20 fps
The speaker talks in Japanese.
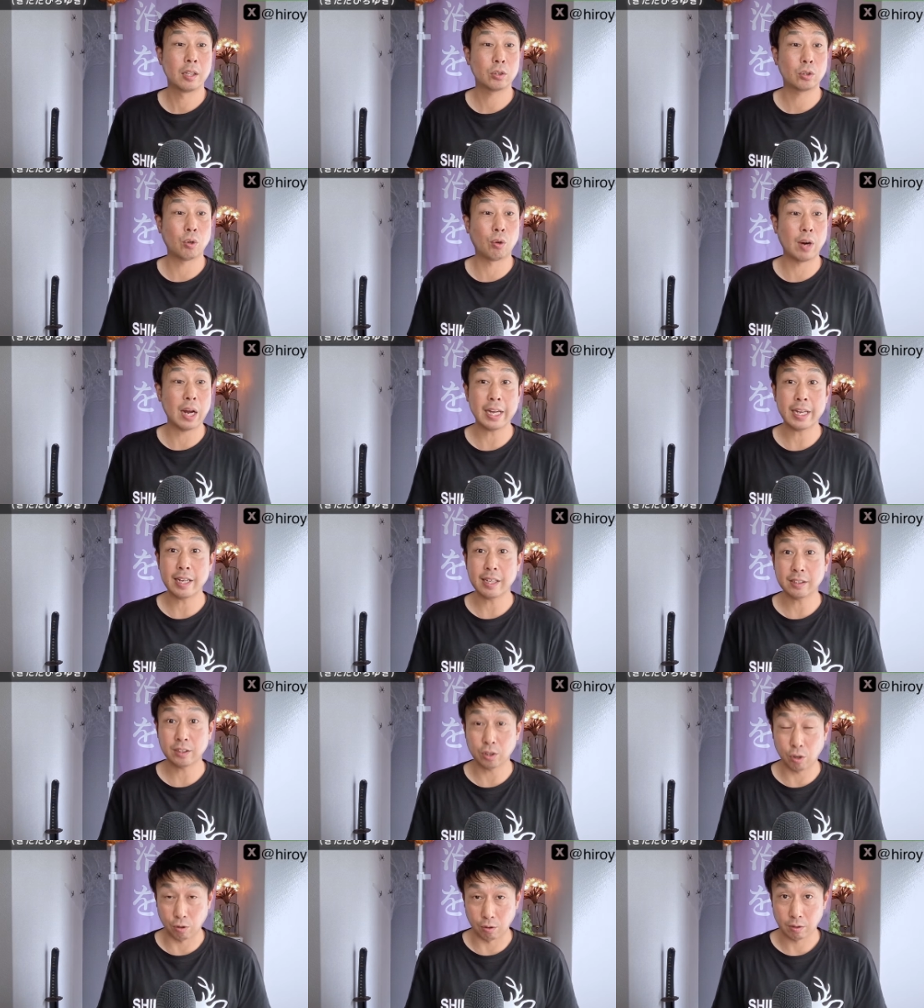
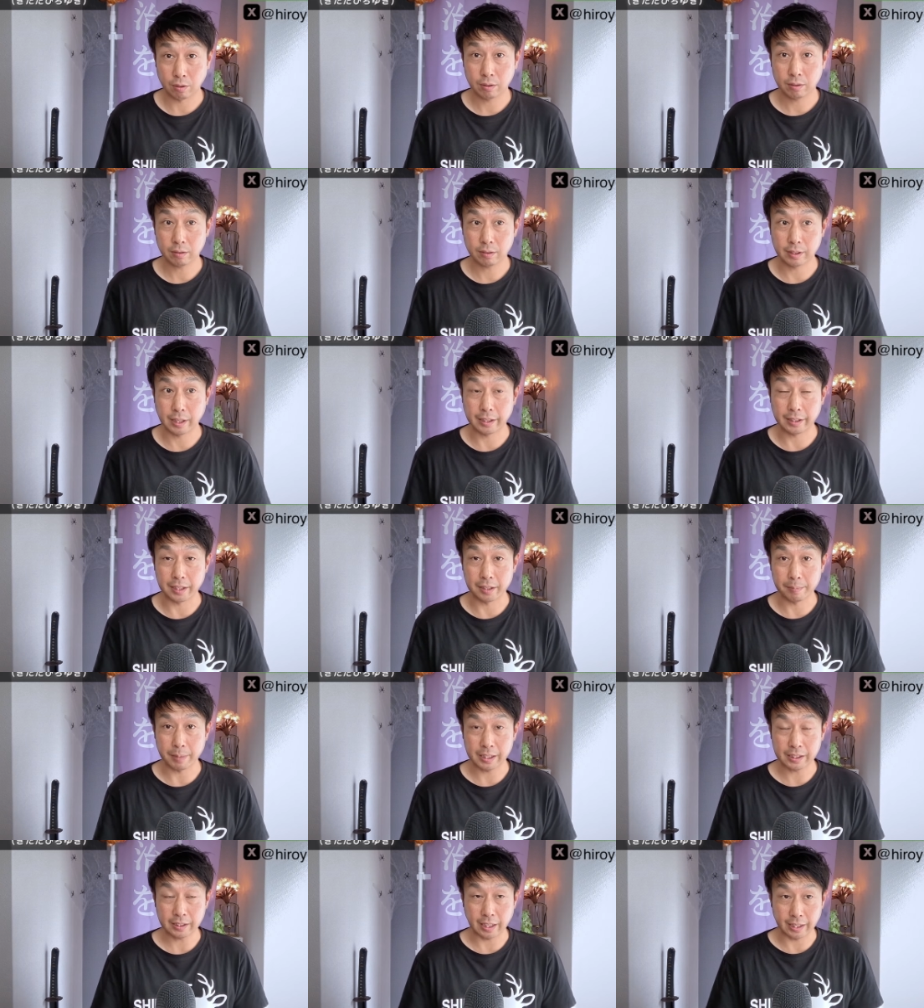トライアスロン出てい
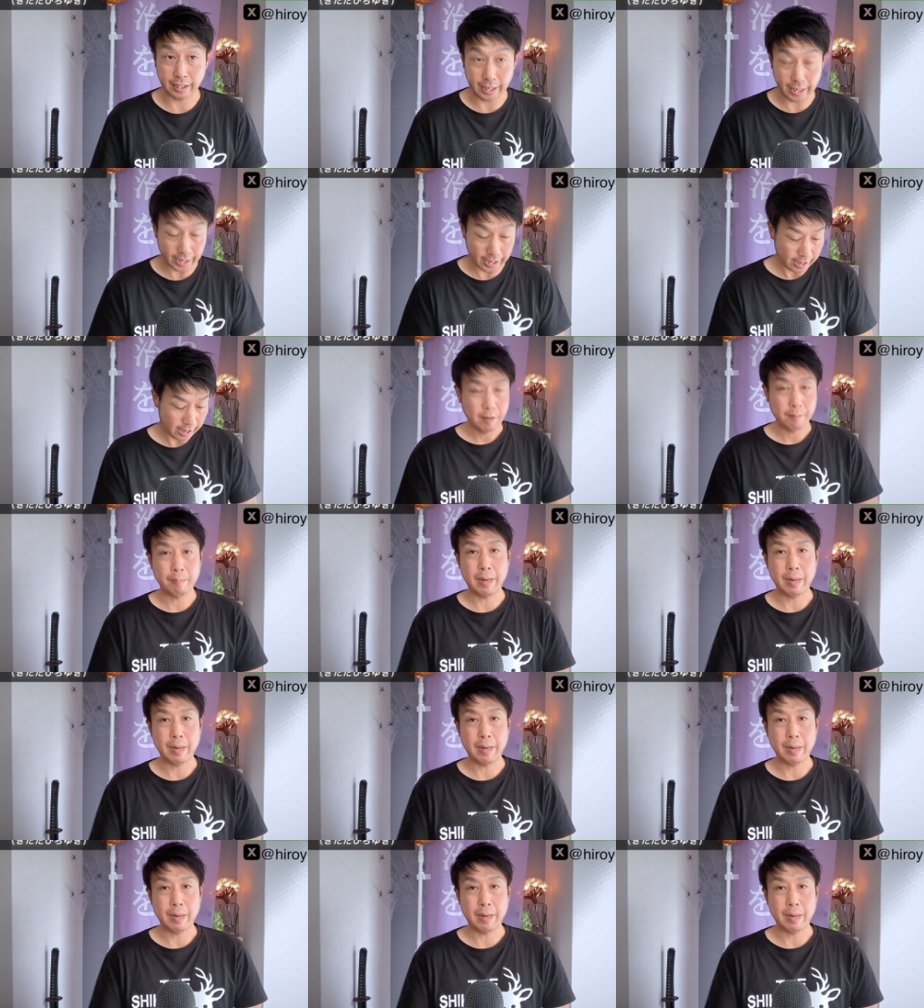ましたね。